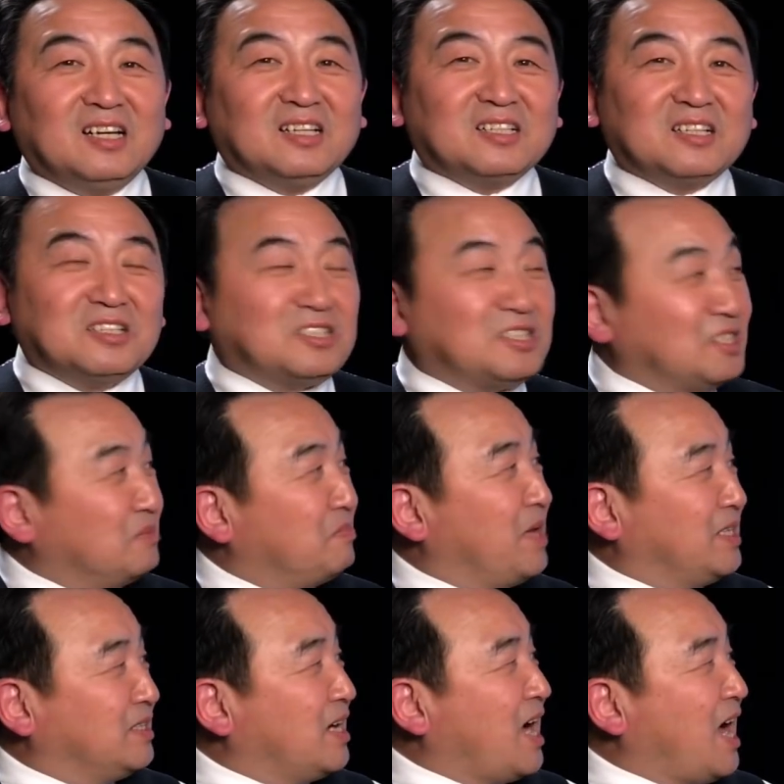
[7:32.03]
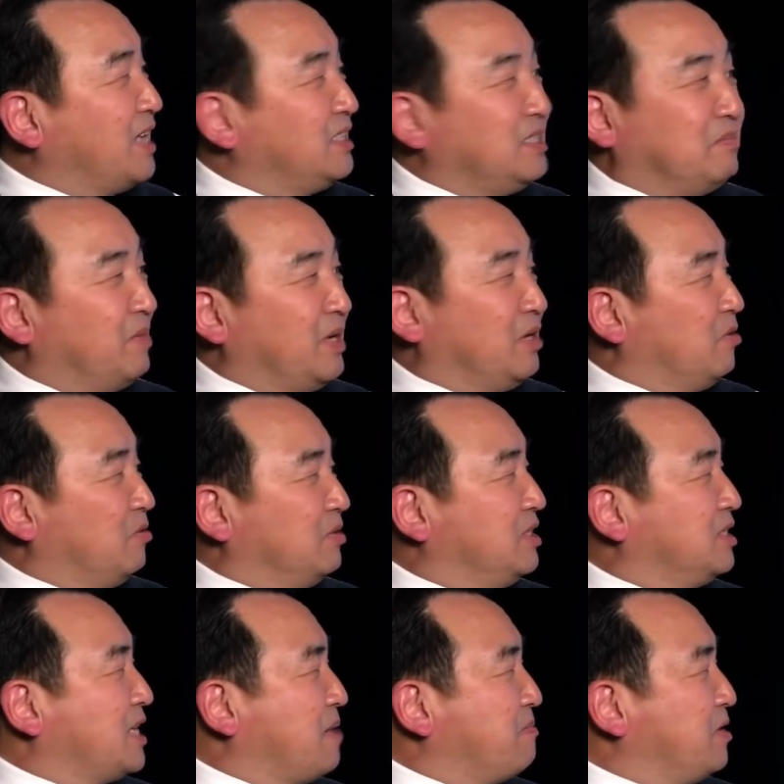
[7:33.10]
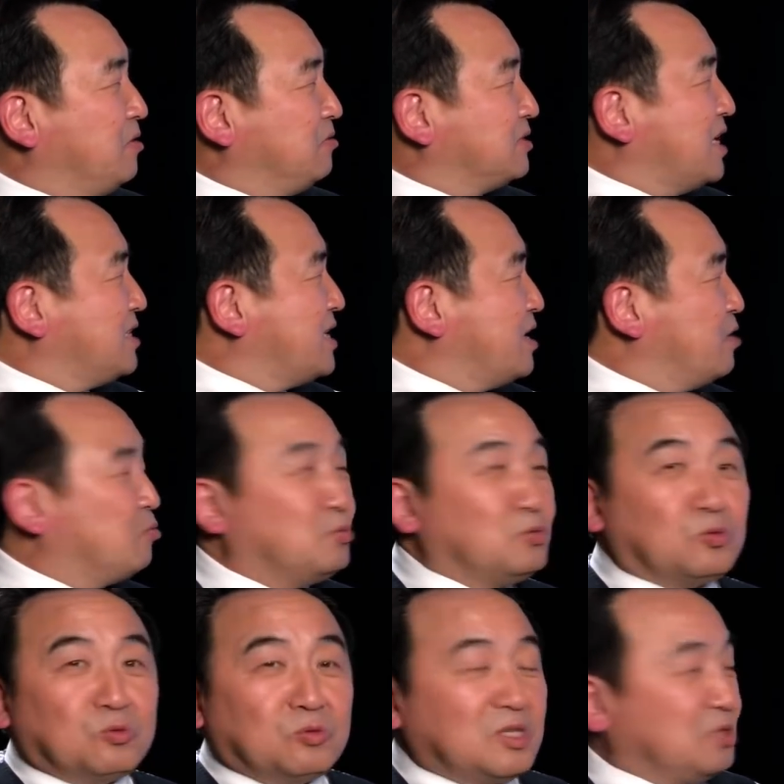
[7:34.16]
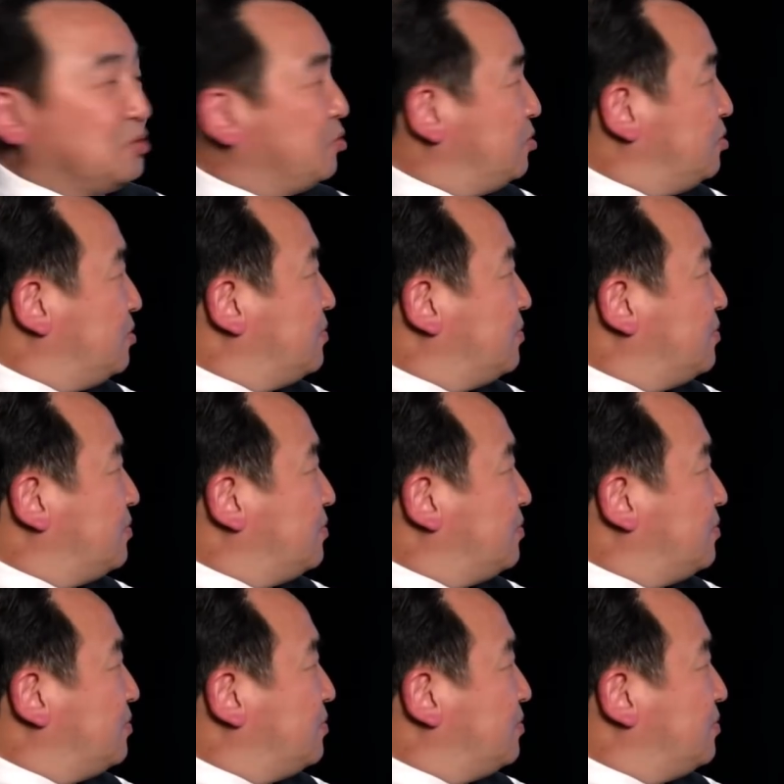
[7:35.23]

更正面的含义没有，应该没有，但他又无处可去。